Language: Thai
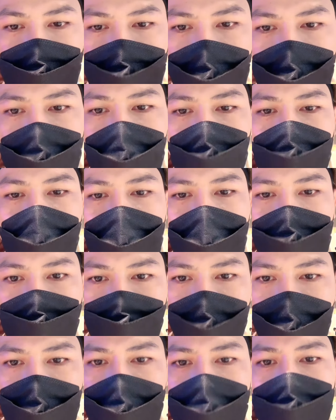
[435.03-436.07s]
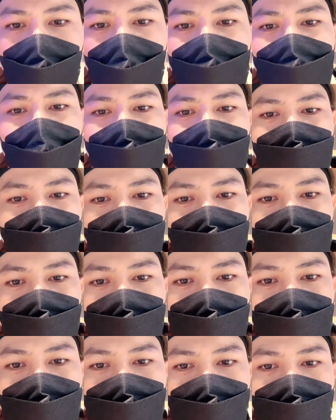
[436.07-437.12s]
พื้นที่เข้างานมีแน่นอนครับ
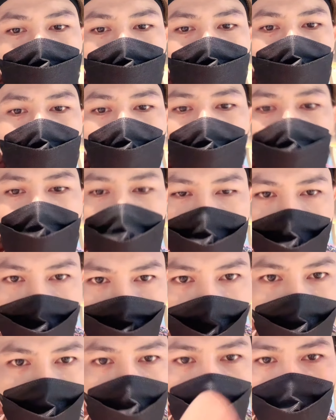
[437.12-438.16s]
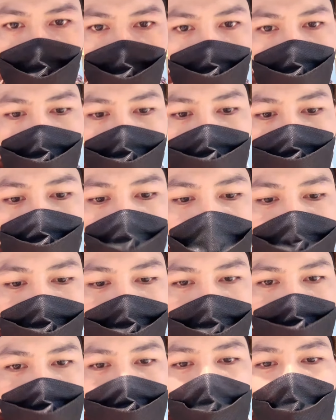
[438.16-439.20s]
อืมเดี๋ยวต้องให้ดูบริเวณก
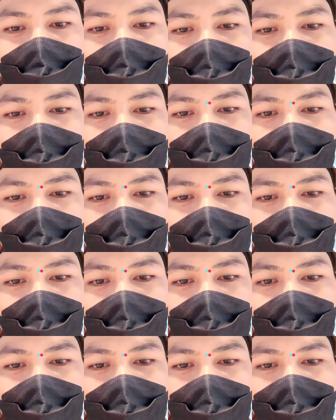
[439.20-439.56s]
ว้างนะครับ